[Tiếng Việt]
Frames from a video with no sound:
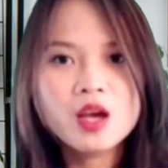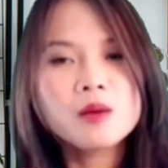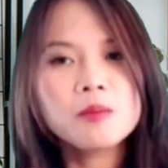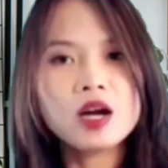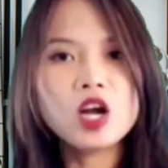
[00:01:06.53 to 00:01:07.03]

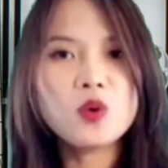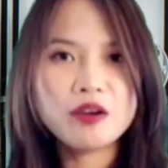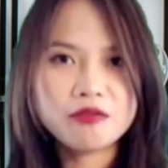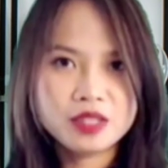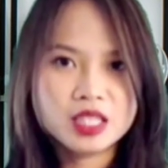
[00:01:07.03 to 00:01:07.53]
Mở đầu là
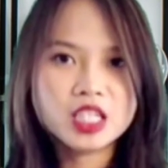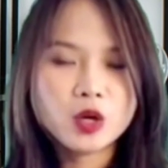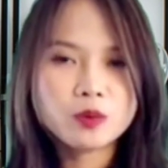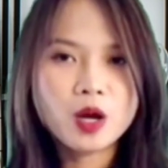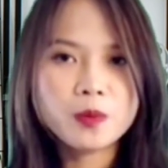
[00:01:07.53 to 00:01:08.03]
phần tin
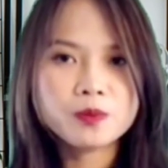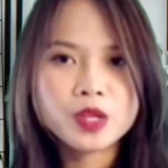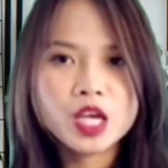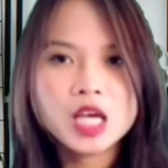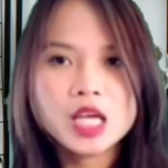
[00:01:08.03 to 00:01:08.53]
cộng đồng.
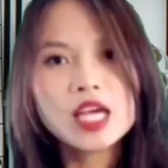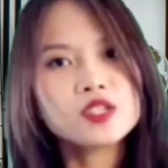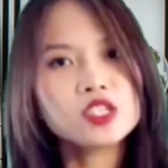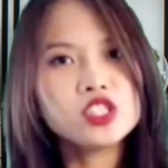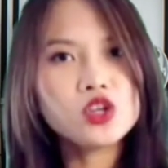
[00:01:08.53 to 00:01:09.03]
Theo
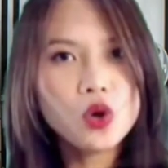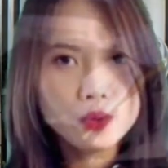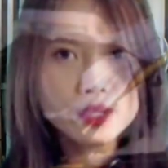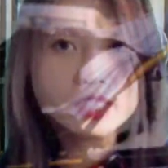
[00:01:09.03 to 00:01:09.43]
giới chức Orange